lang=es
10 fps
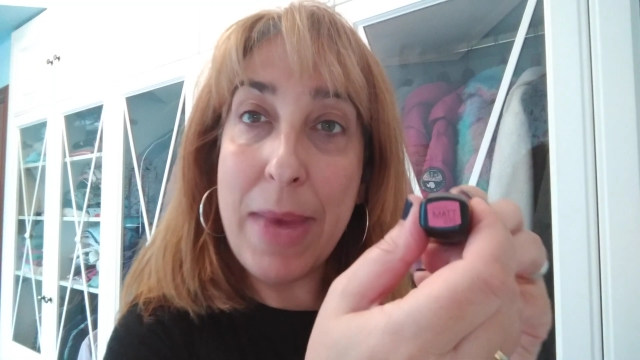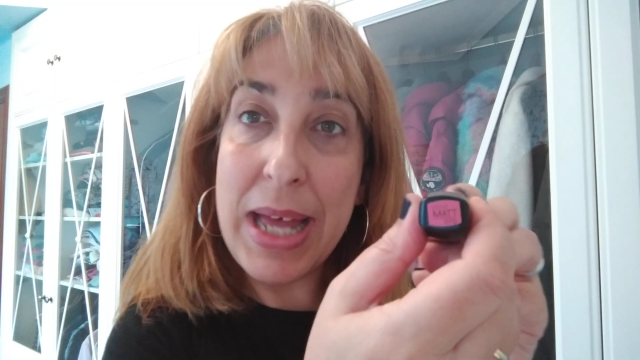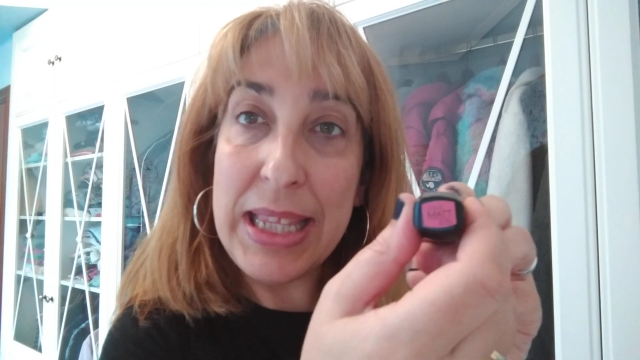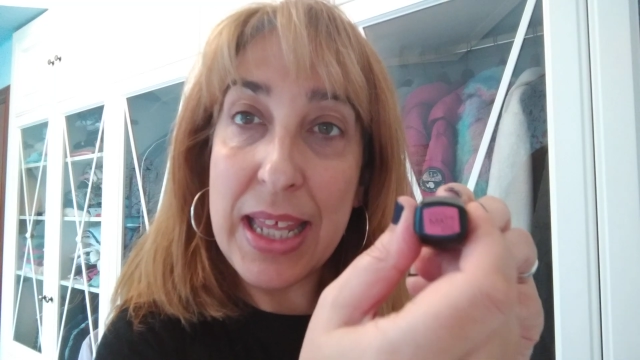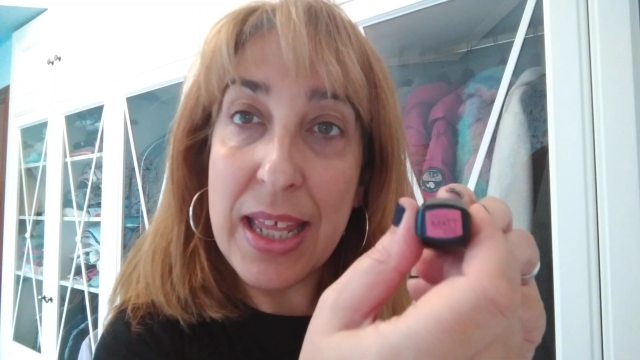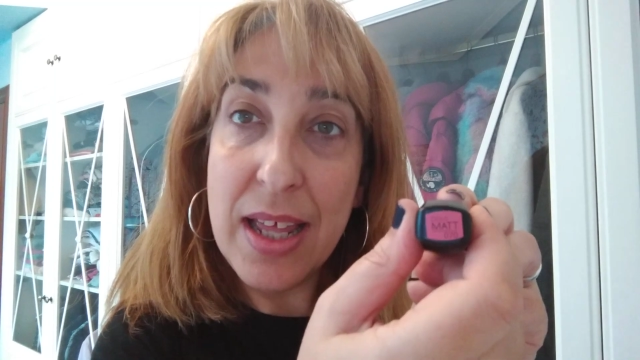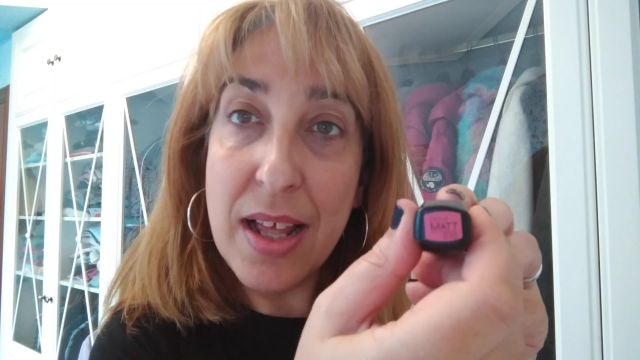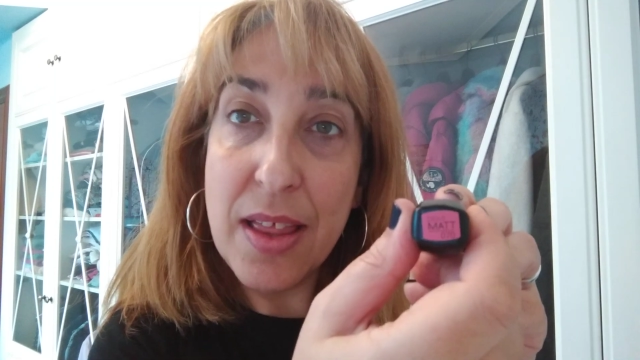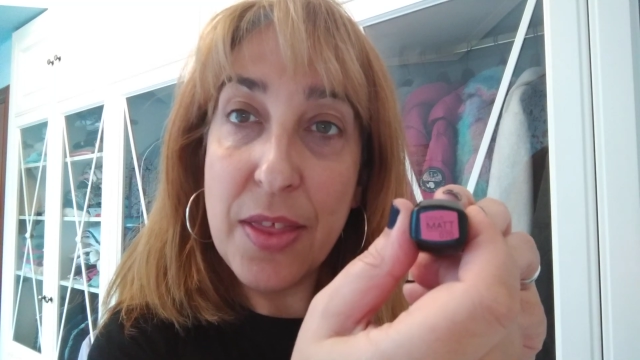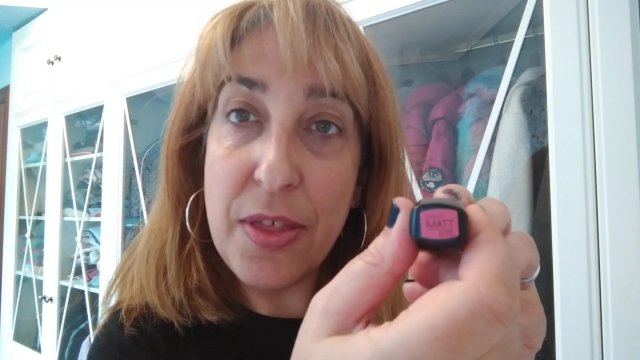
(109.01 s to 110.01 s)
mate
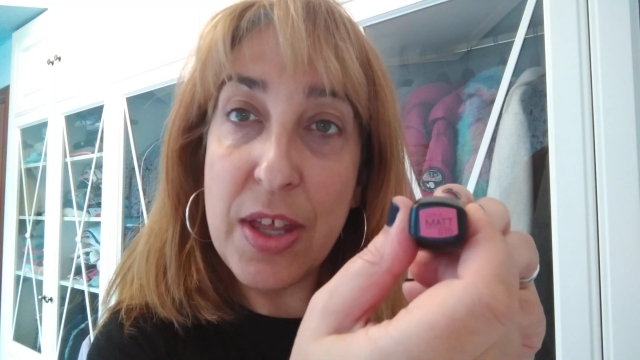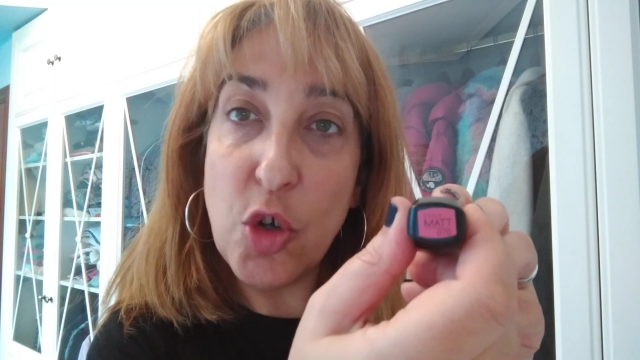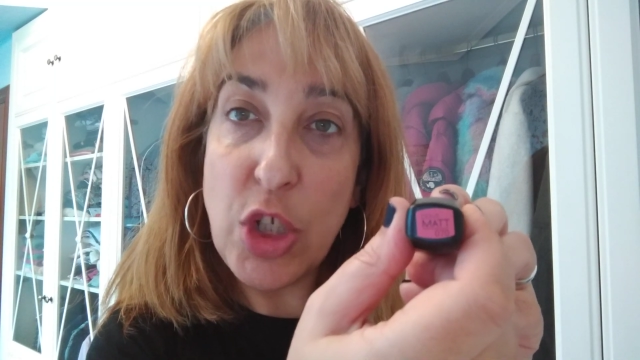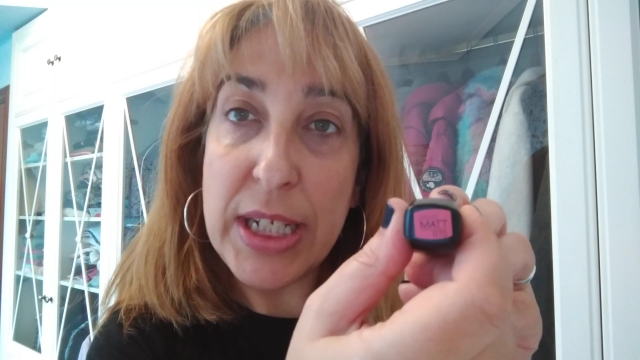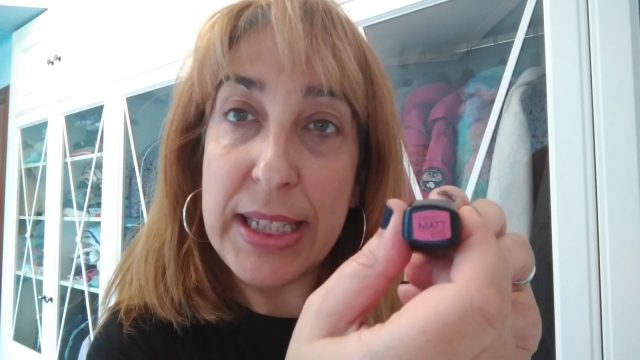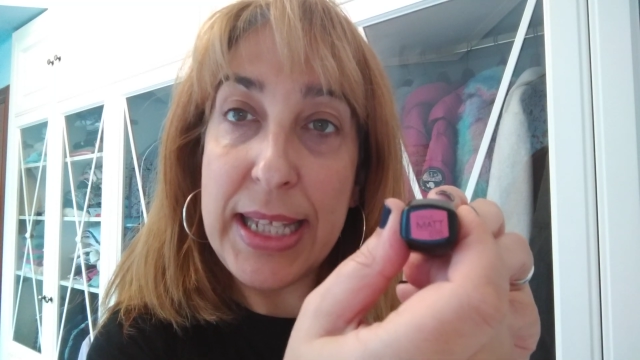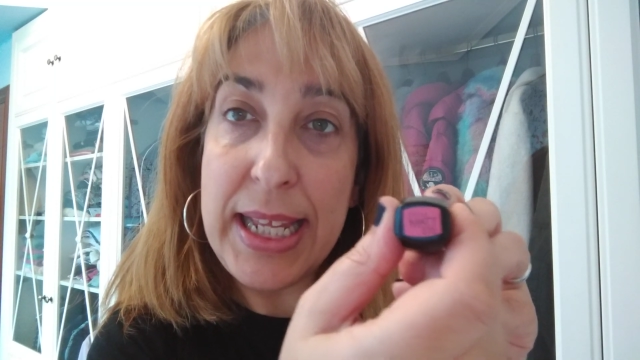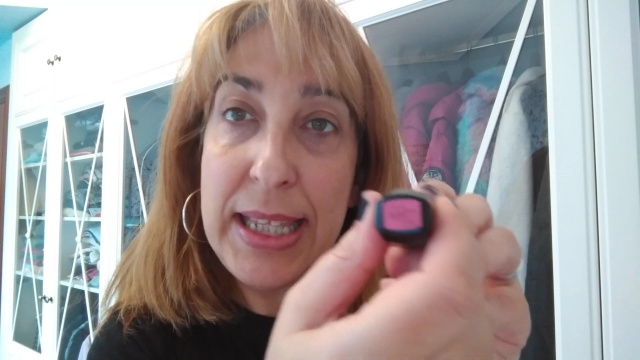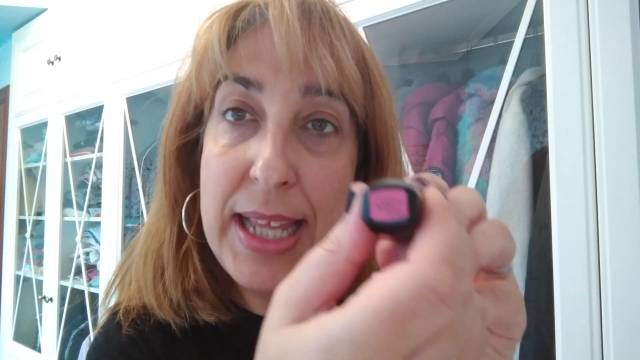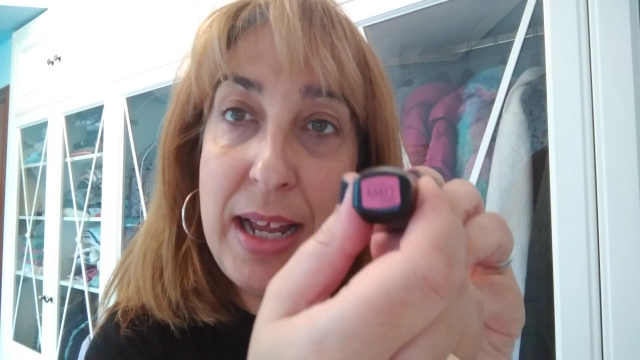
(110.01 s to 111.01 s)

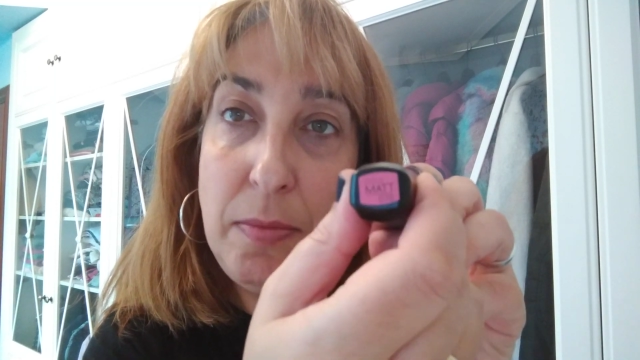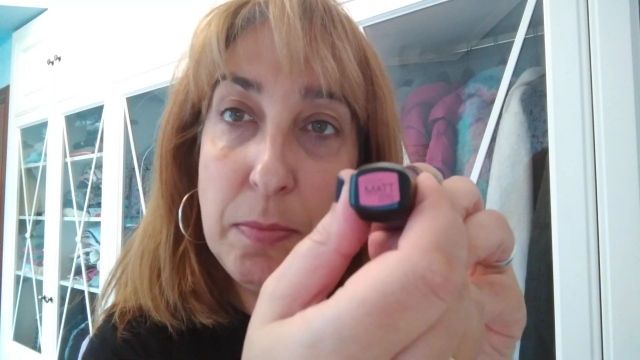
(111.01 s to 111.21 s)
070.